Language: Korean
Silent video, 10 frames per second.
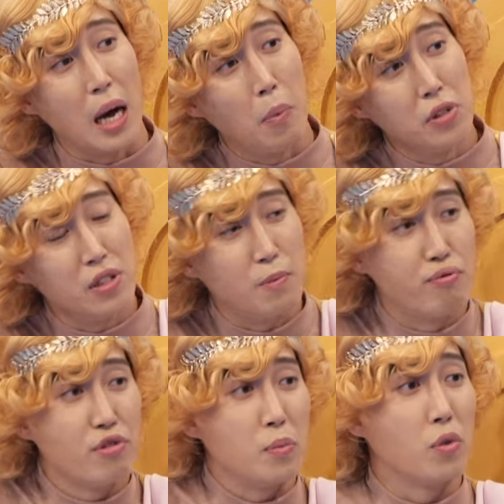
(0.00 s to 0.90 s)
아버지라
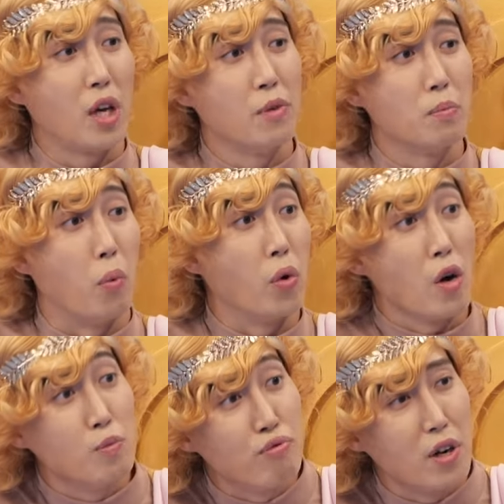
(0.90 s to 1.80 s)
부르지 못하면
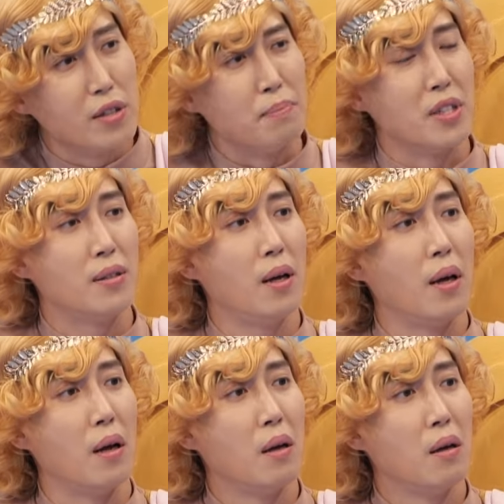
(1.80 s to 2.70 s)
뭐라고 불러야 됩니까?